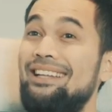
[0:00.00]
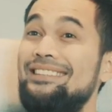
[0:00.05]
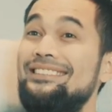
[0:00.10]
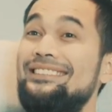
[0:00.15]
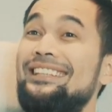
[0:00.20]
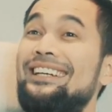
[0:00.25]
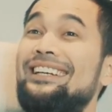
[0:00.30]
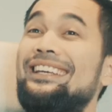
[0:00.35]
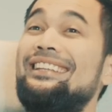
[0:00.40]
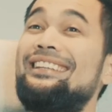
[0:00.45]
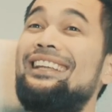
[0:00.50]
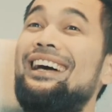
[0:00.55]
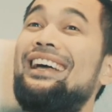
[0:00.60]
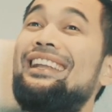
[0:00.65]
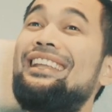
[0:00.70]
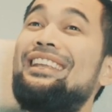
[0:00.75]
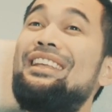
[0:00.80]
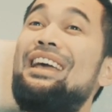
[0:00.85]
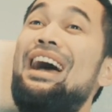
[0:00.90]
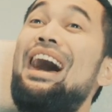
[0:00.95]
Makan
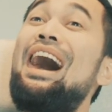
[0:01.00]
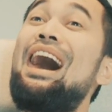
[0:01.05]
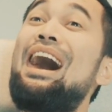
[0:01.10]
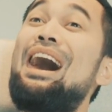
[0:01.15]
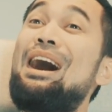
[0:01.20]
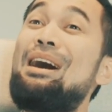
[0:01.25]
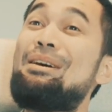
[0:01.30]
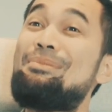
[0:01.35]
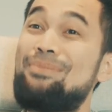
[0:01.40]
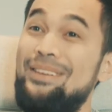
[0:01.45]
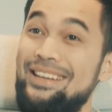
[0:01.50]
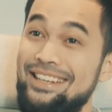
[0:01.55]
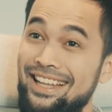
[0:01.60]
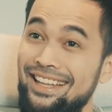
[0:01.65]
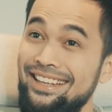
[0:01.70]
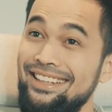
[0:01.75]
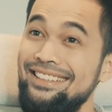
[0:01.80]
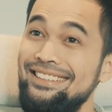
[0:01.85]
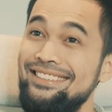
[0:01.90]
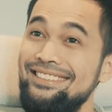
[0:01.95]
siang kita hari ini apa